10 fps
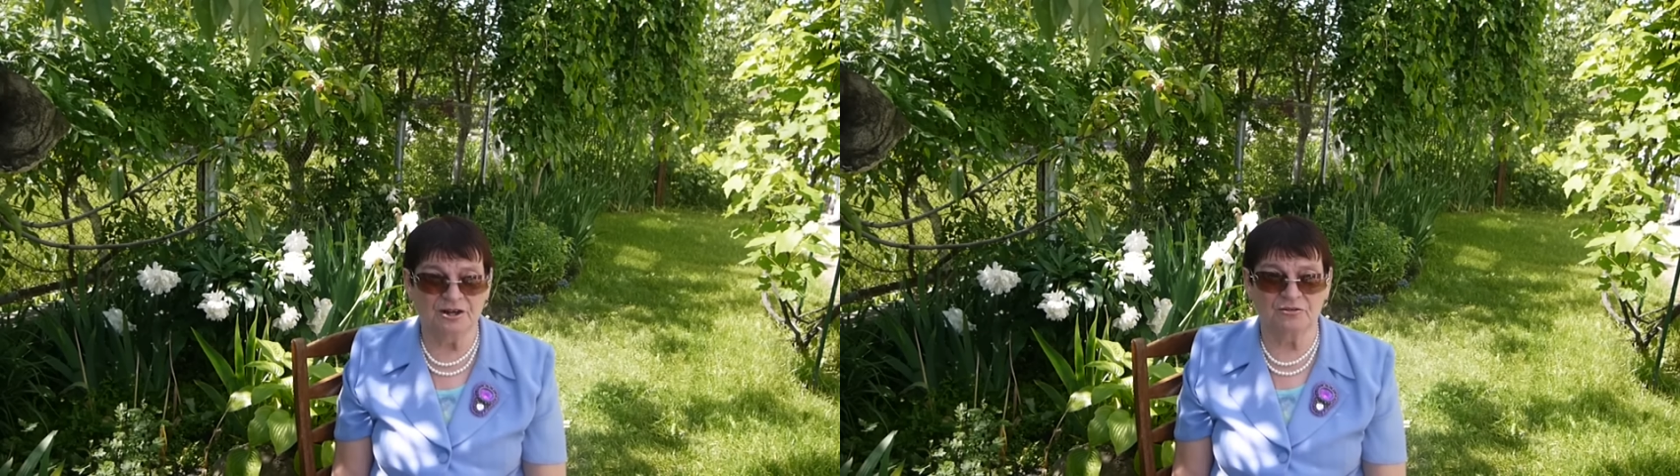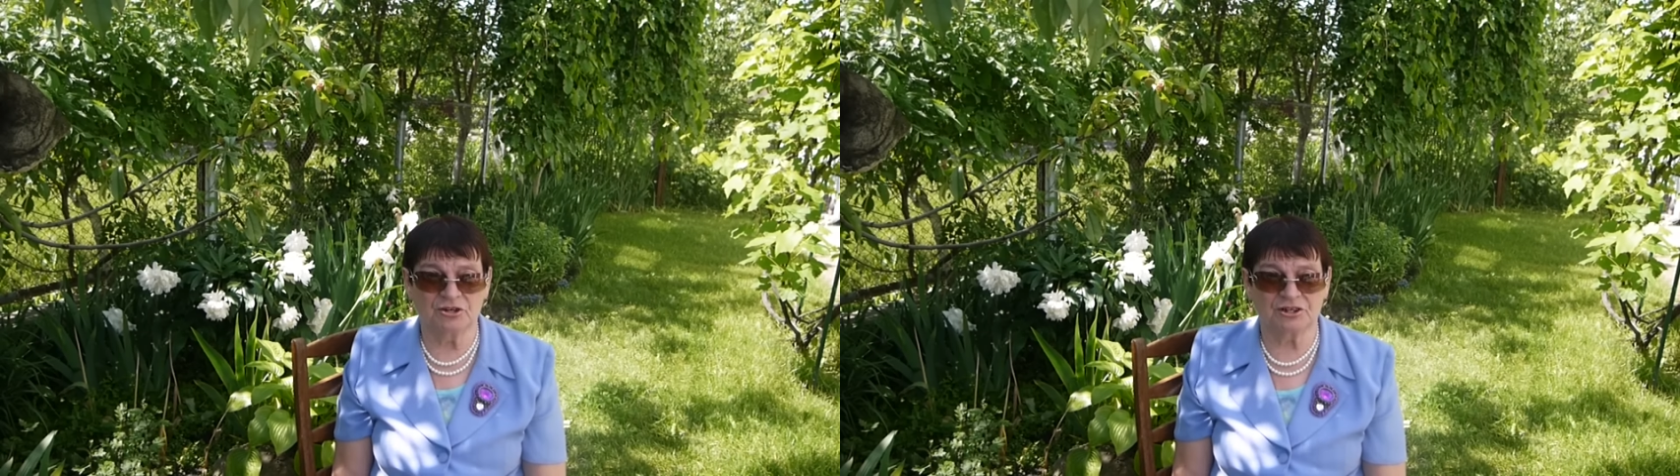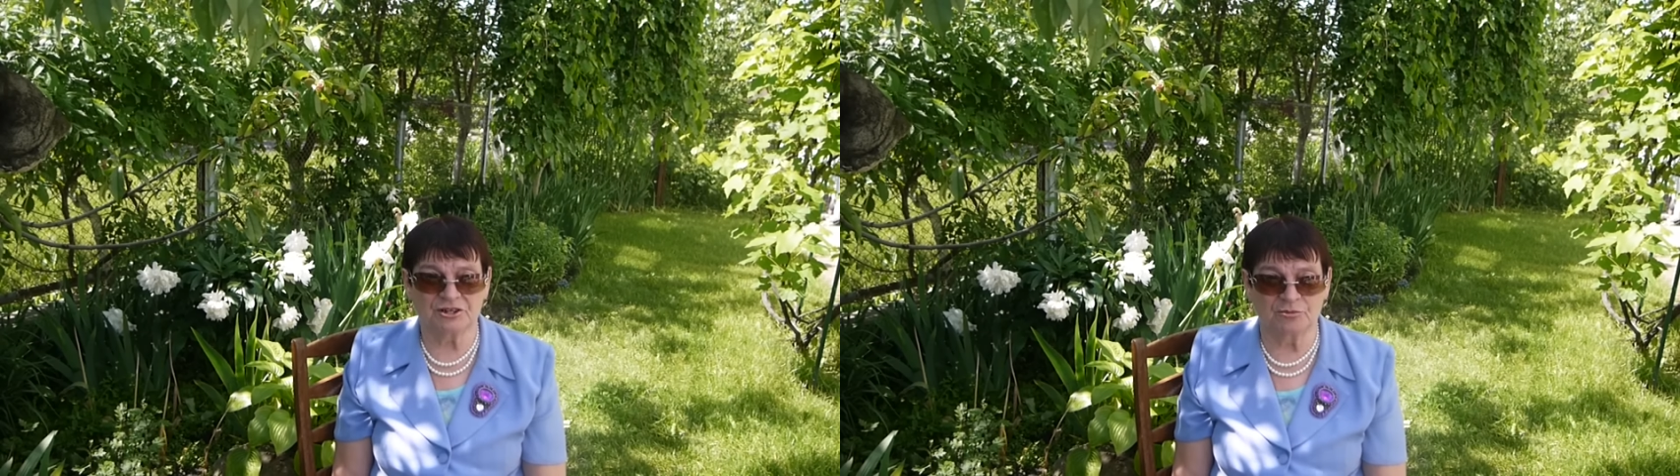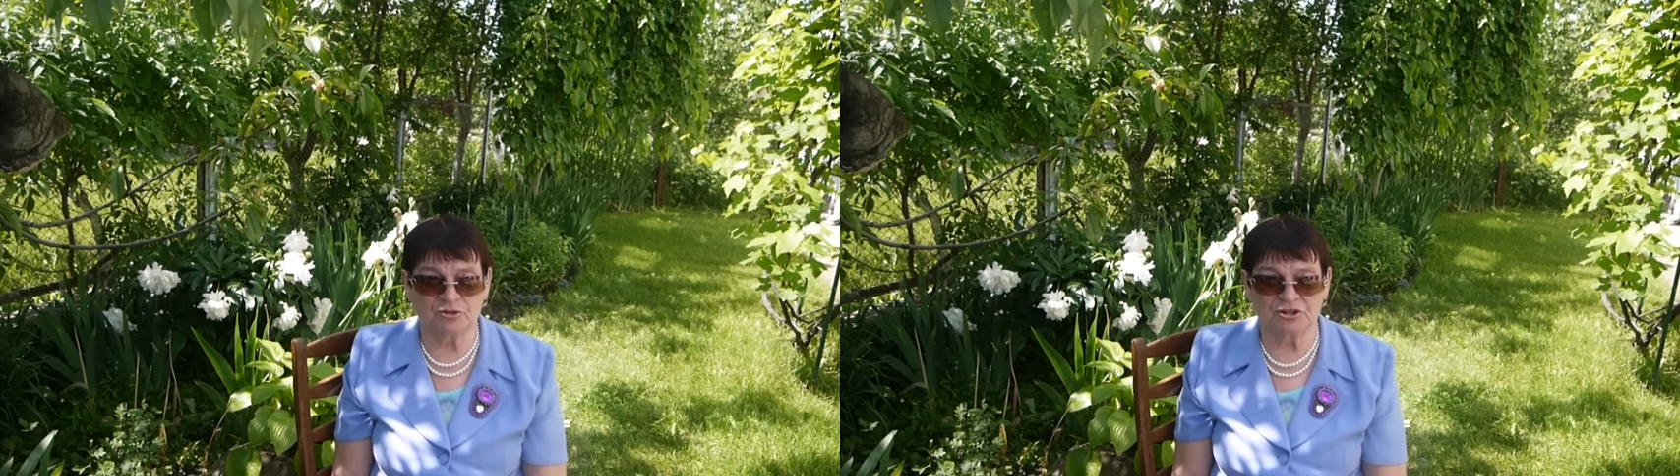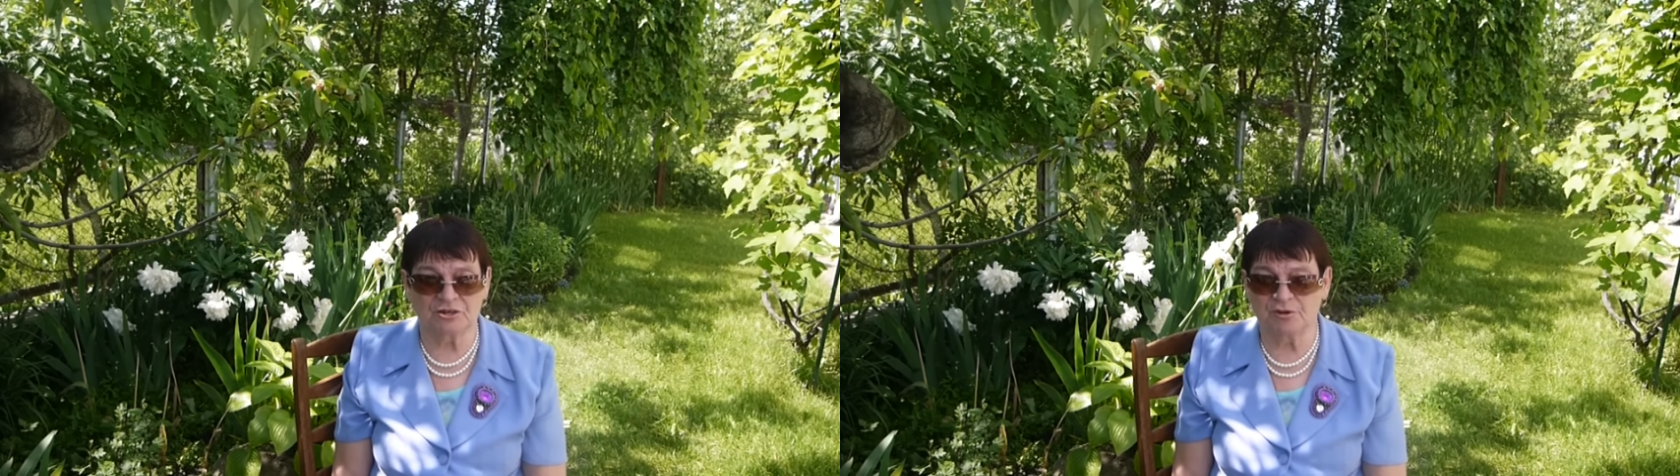я вышла
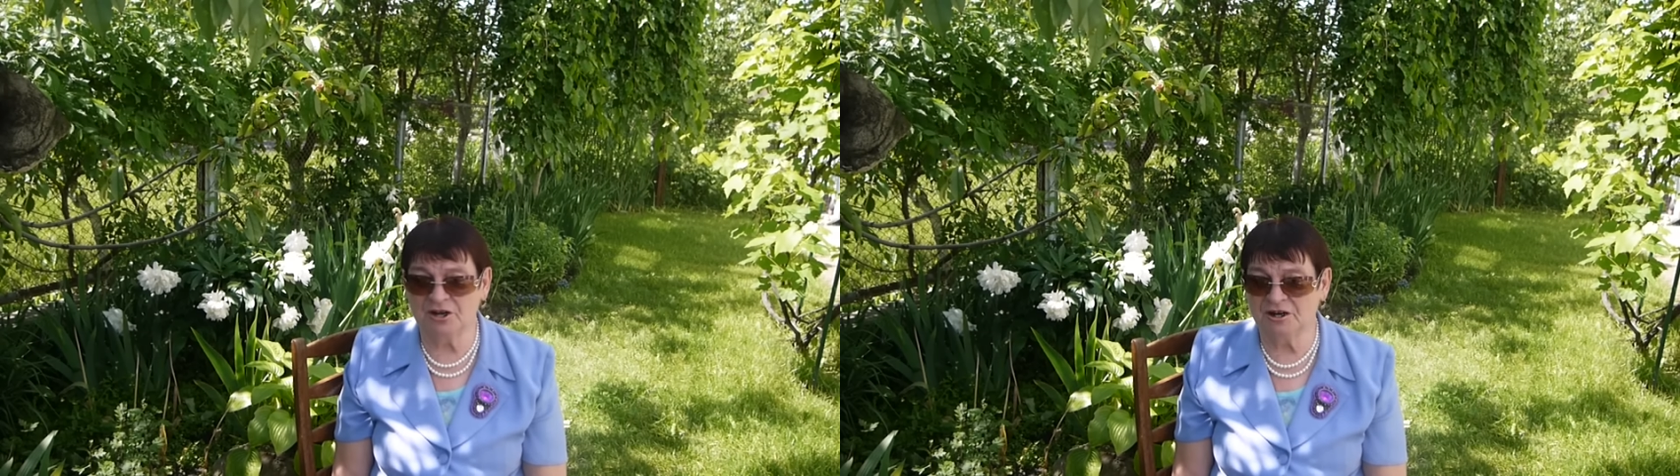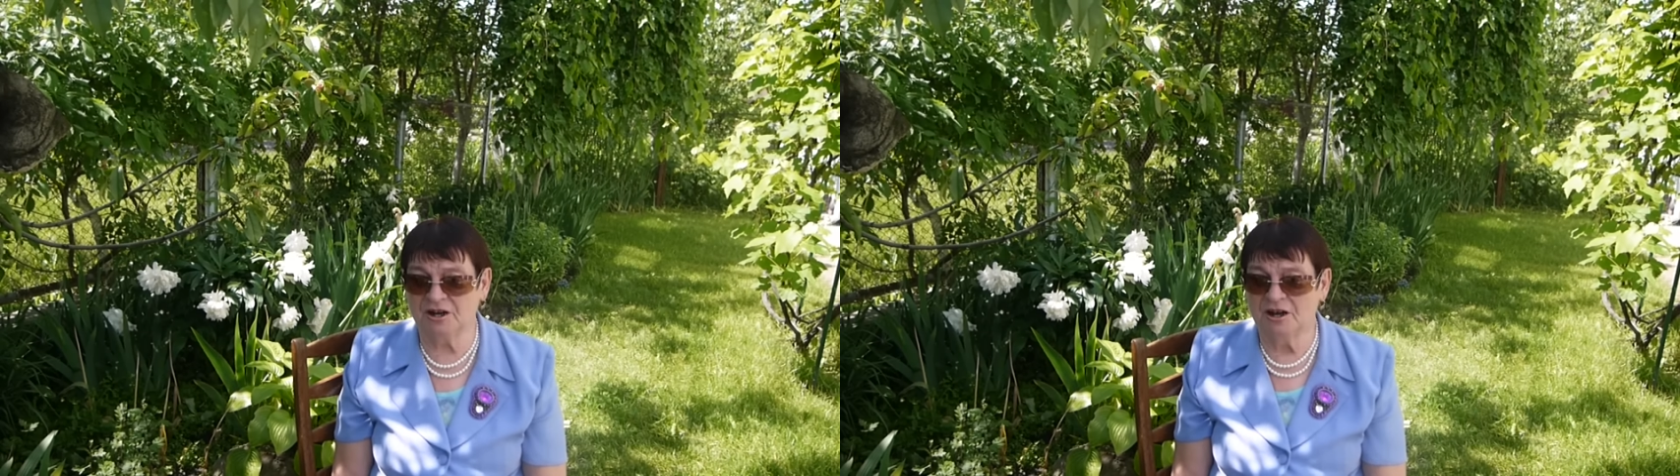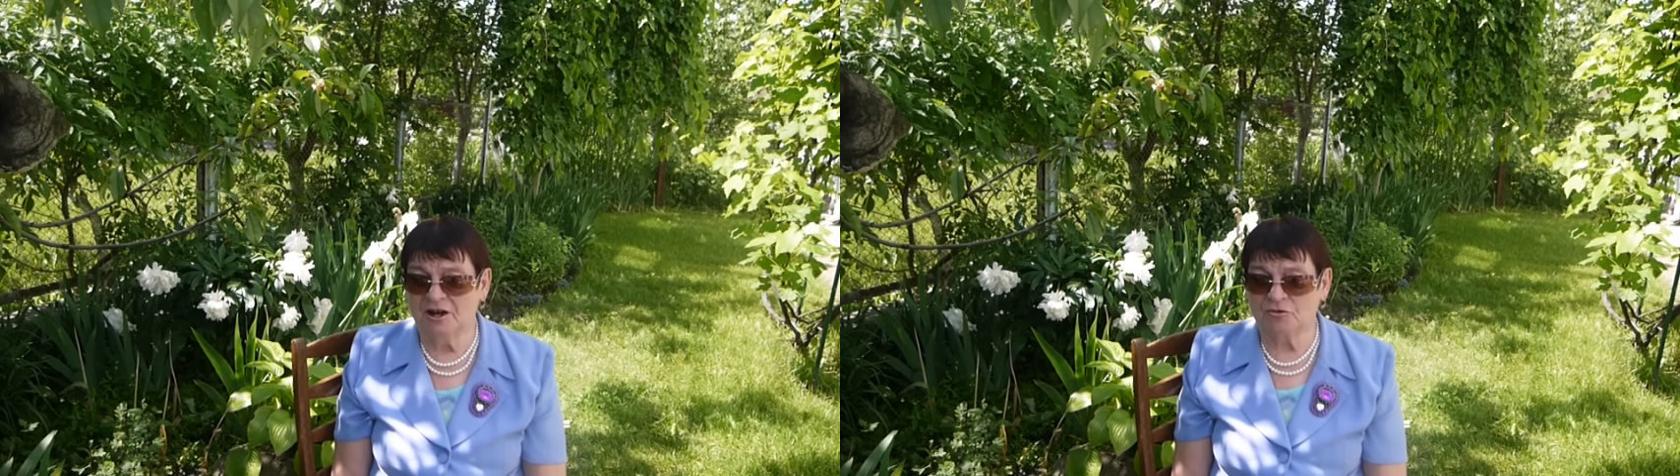замуж за армянина,